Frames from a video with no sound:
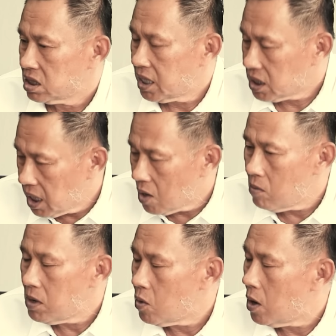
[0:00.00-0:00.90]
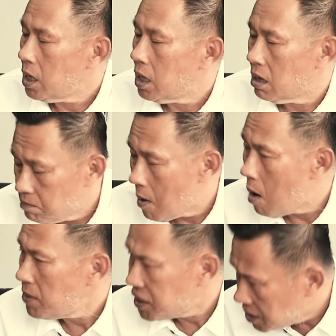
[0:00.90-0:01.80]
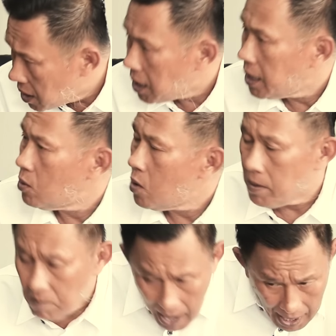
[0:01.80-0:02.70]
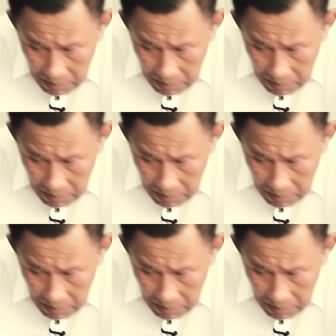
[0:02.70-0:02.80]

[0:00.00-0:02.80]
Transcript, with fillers: เสด็จเตี่ยเขามาหลวงพร้อมเป็นเสือเลยนะเว้ยแปลง